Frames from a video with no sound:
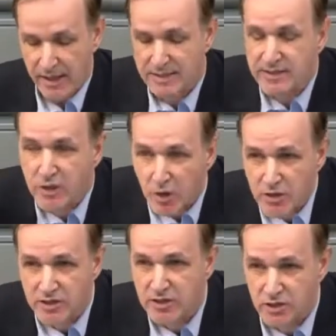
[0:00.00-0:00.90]
ist die
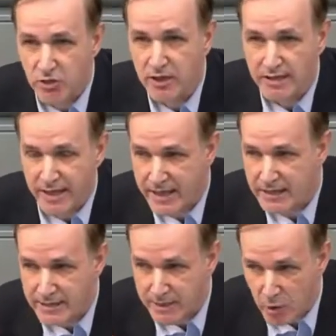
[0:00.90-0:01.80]
größte Sünde gegen
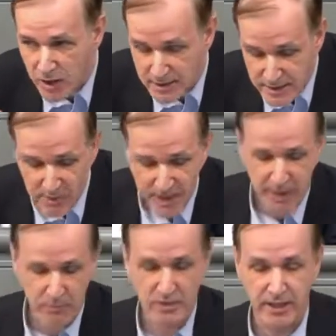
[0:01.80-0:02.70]
die Demokratie, meine
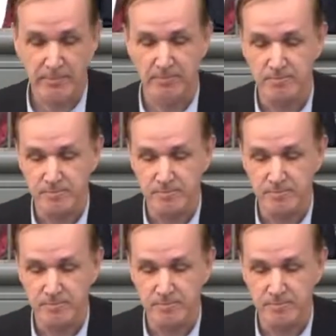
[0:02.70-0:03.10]
Damen und Herren.